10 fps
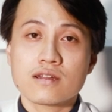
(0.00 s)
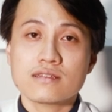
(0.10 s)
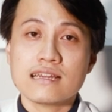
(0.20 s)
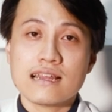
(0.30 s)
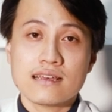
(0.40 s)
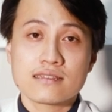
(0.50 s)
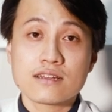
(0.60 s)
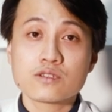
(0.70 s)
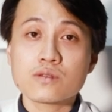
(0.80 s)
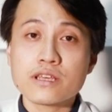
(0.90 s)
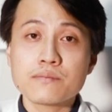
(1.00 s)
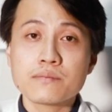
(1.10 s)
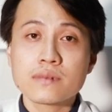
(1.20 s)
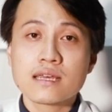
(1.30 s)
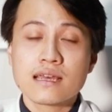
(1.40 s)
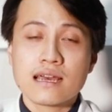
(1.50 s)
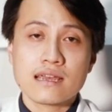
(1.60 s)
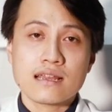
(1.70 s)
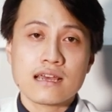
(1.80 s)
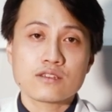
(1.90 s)
đó chính là tần số tim
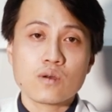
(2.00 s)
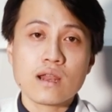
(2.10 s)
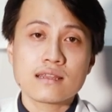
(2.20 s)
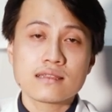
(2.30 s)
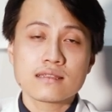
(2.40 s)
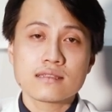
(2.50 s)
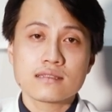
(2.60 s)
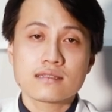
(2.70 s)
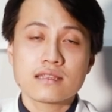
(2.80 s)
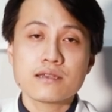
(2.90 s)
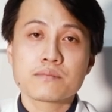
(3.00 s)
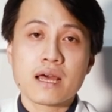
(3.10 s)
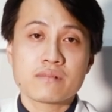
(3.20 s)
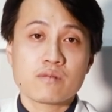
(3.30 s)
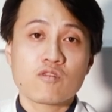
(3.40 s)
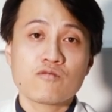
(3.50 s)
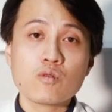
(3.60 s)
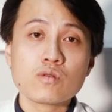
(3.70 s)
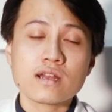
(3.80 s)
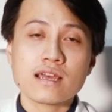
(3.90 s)
hay là số lần tim đập trong 1
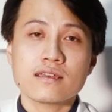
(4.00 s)
phút,